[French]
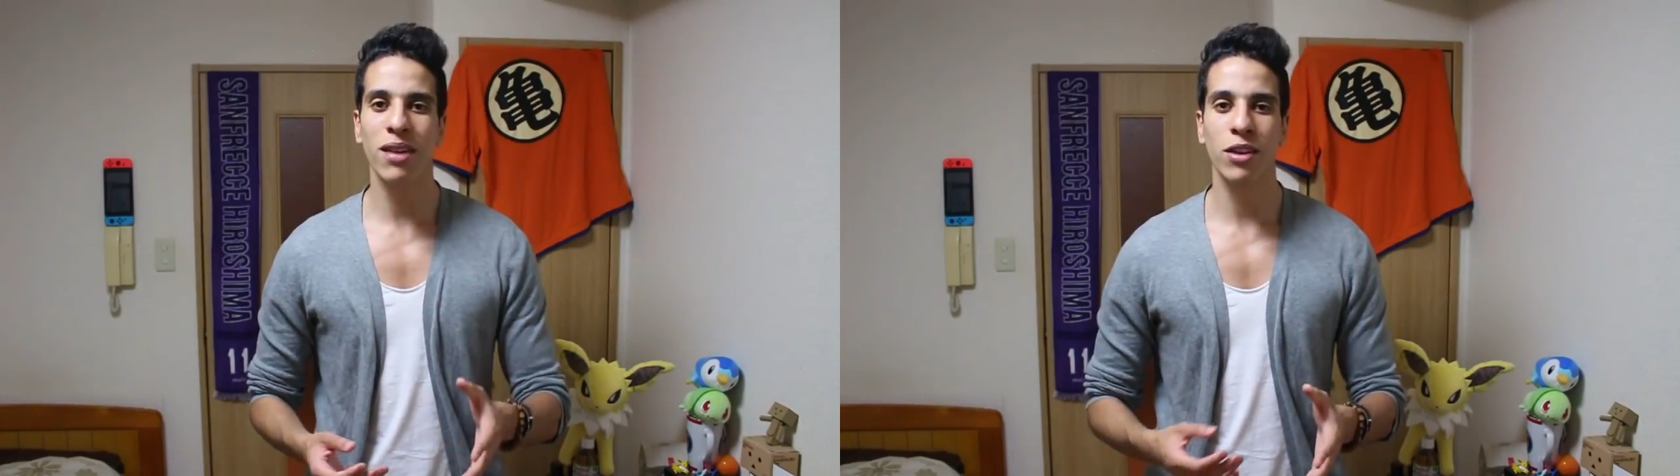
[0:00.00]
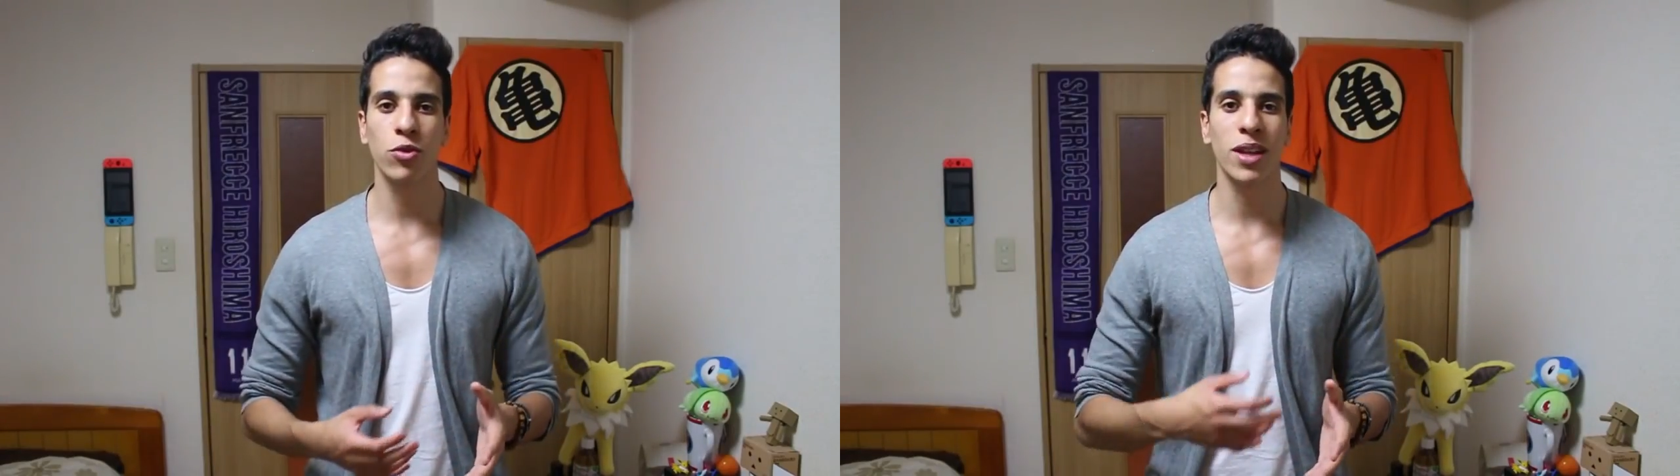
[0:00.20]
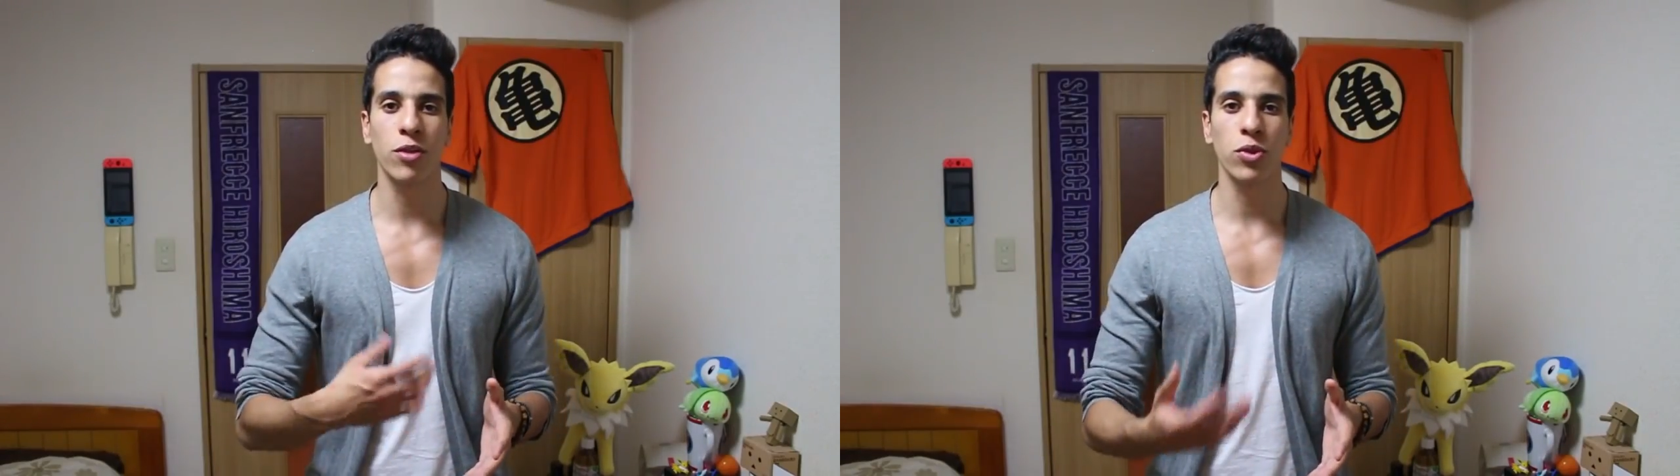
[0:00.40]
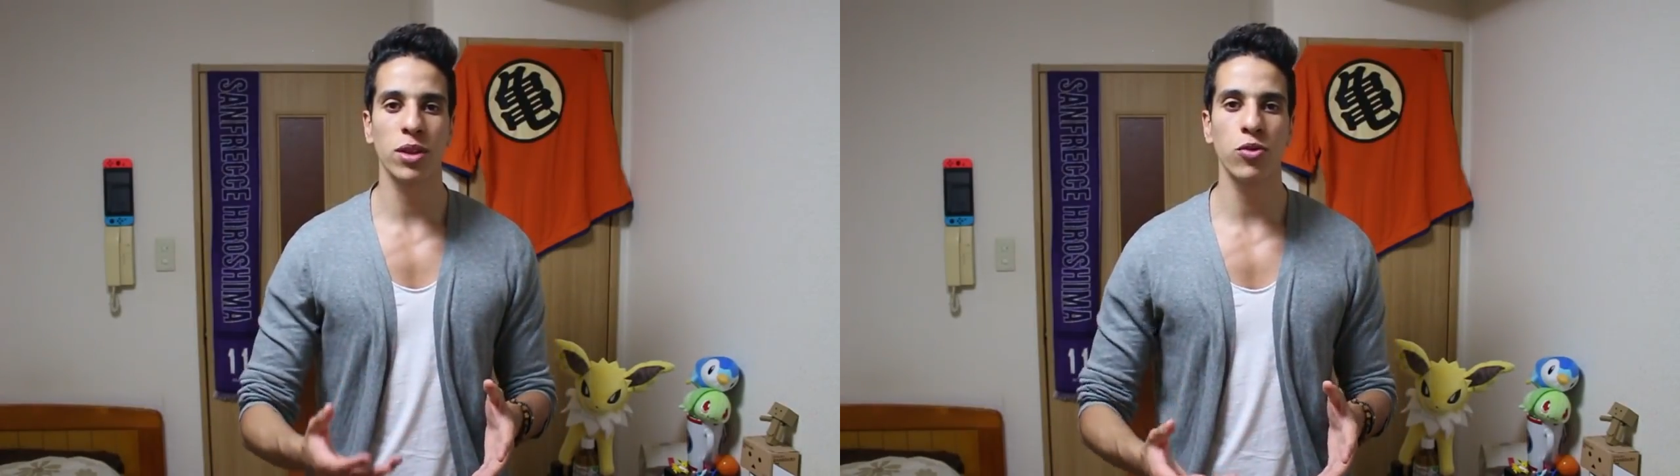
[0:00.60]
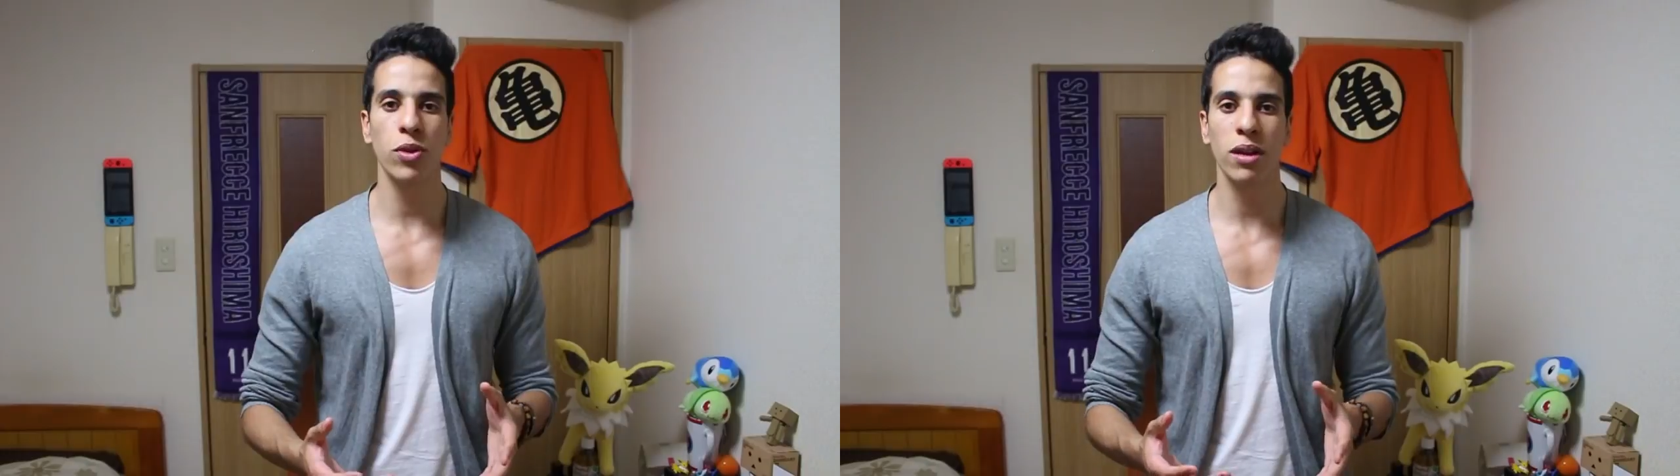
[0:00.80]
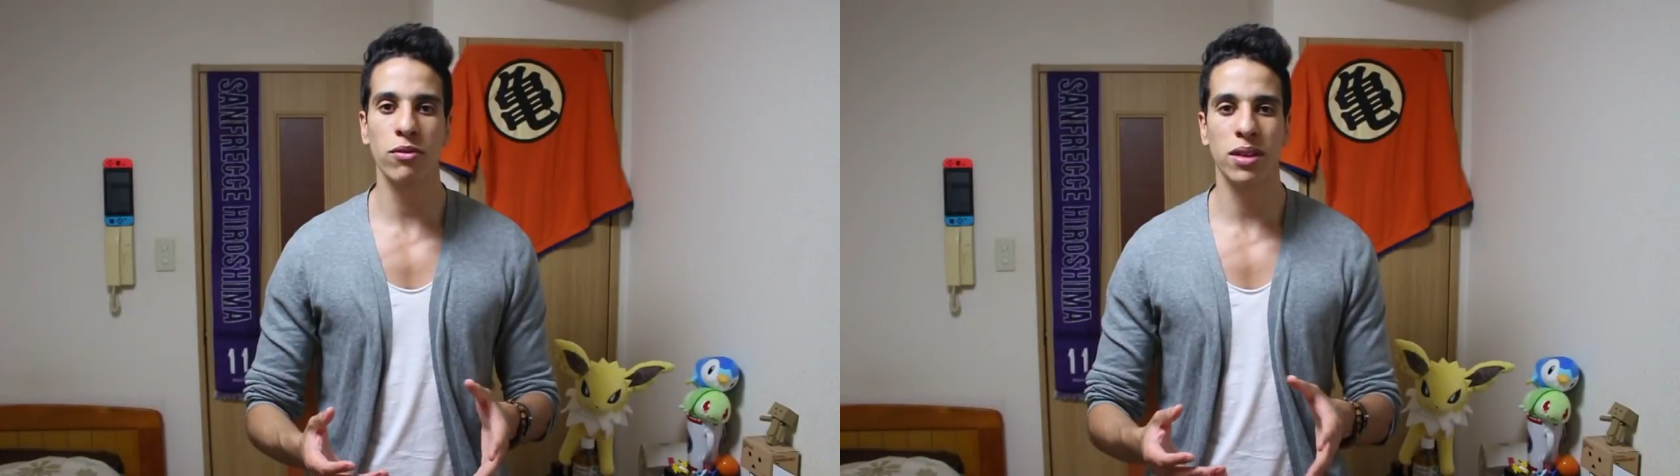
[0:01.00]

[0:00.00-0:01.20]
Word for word: avec toute la nourriture, hein. vous